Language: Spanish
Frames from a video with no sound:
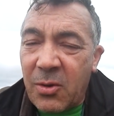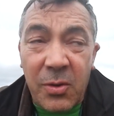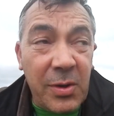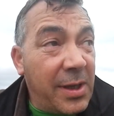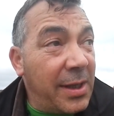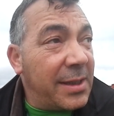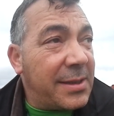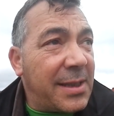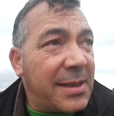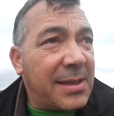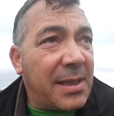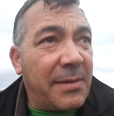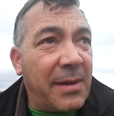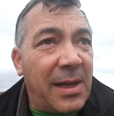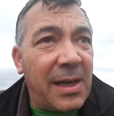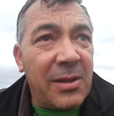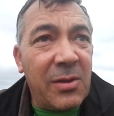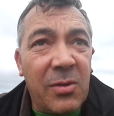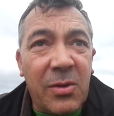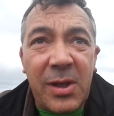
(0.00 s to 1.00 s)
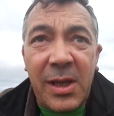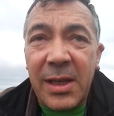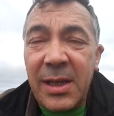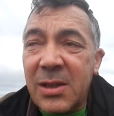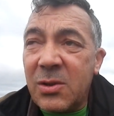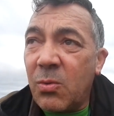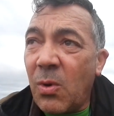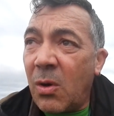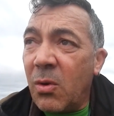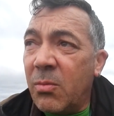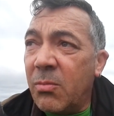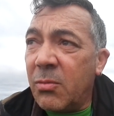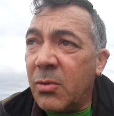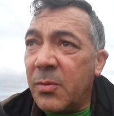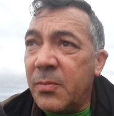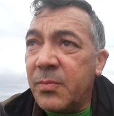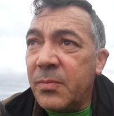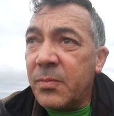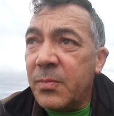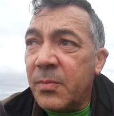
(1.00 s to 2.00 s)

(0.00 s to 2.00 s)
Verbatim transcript: con quién estás trabajando, quién es tu alumno,